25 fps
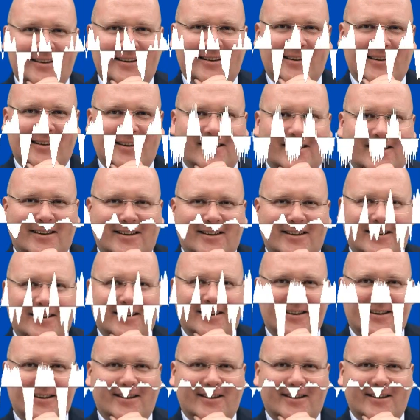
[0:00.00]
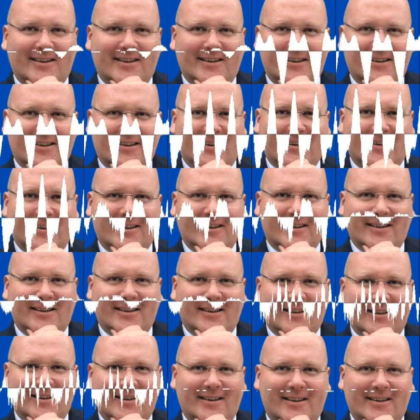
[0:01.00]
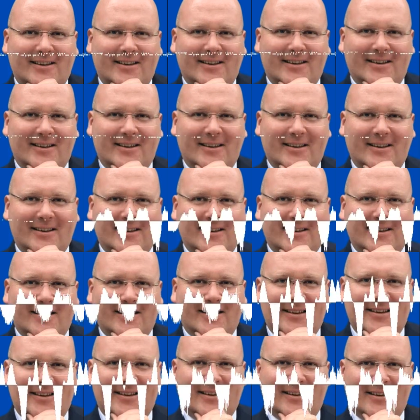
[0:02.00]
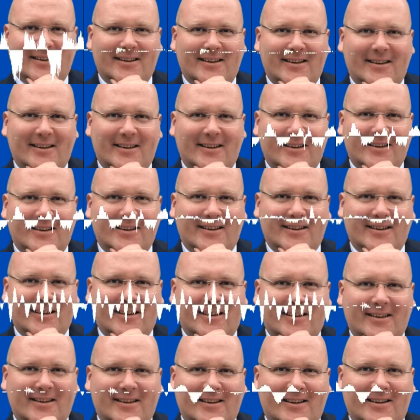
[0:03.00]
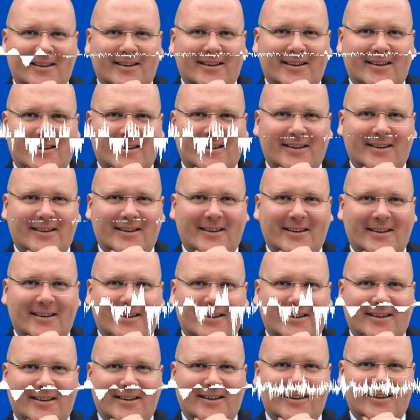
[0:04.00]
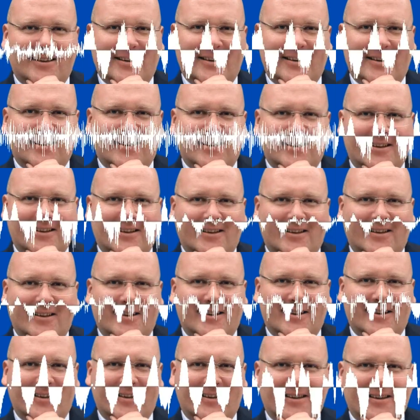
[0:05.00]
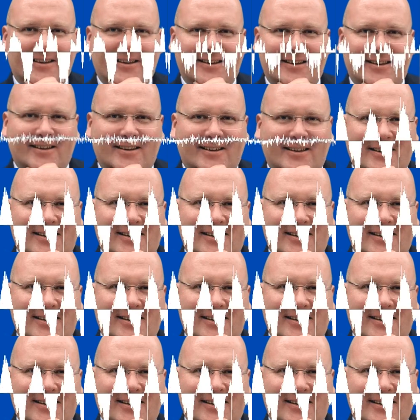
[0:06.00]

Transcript: warum hier geht es um mehrere Millionen Euro und zwar im dreistelligen Millionenbereich